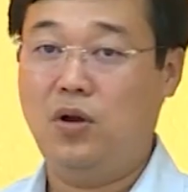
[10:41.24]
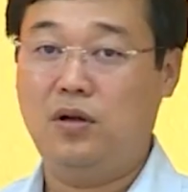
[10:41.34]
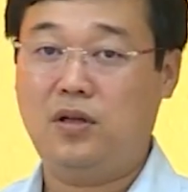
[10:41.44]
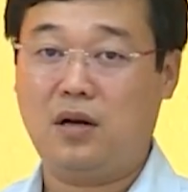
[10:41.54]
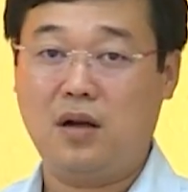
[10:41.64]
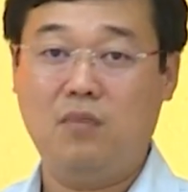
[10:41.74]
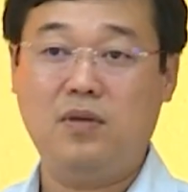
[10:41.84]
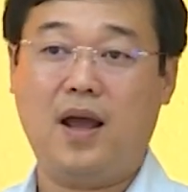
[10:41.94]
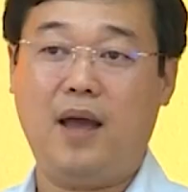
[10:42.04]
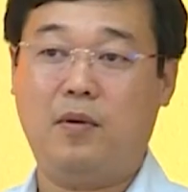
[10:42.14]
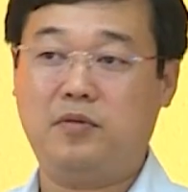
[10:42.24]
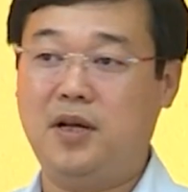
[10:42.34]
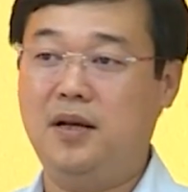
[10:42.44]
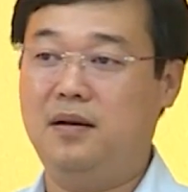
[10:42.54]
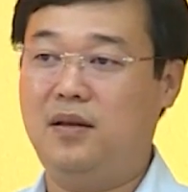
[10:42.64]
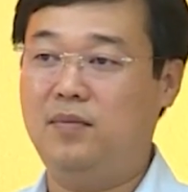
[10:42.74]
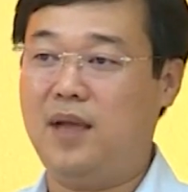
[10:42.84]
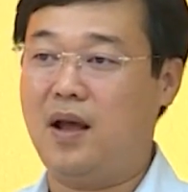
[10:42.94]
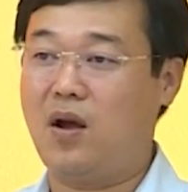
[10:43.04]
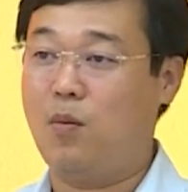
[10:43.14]
hàng năm của tỉnh Đồng Tháp trong giai
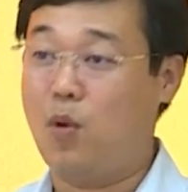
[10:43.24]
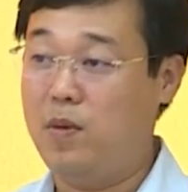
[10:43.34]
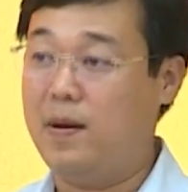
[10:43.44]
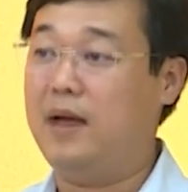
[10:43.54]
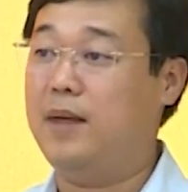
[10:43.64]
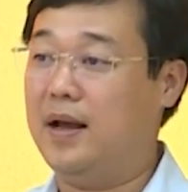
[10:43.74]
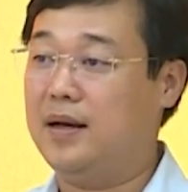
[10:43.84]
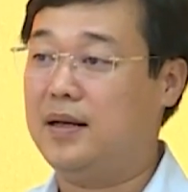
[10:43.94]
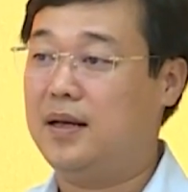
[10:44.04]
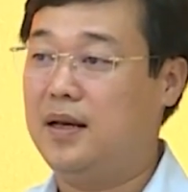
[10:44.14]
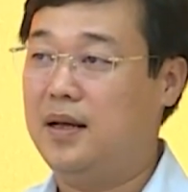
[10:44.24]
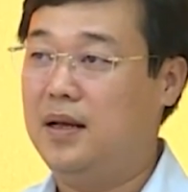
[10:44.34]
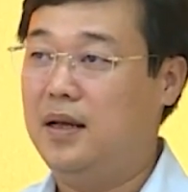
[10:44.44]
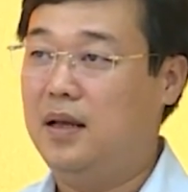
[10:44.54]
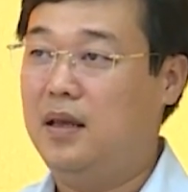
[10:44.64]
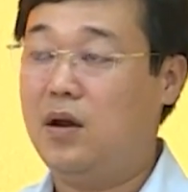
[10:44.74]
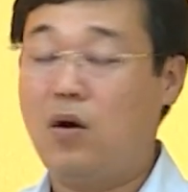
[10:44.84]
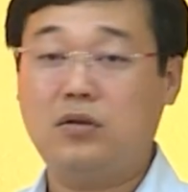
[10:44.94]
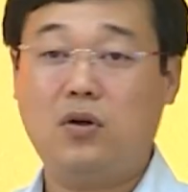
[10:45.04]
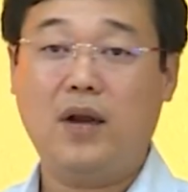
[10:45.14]
đoạn
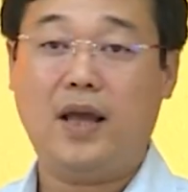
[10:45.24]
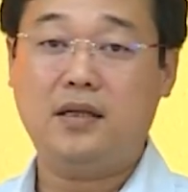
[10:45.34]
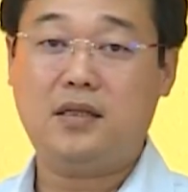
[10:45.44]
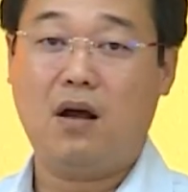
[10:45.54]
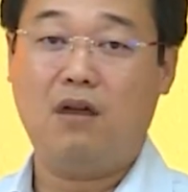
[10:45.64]
2021-2025